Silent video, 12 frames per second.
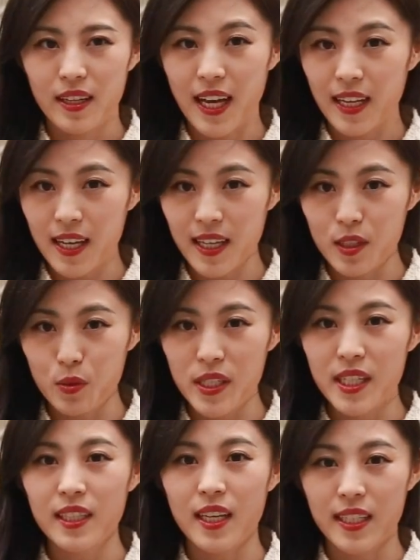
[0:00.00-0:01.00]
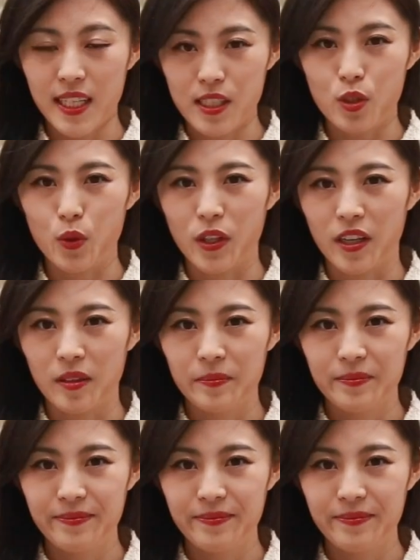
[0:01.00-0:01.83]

来看看最新的业绩如何。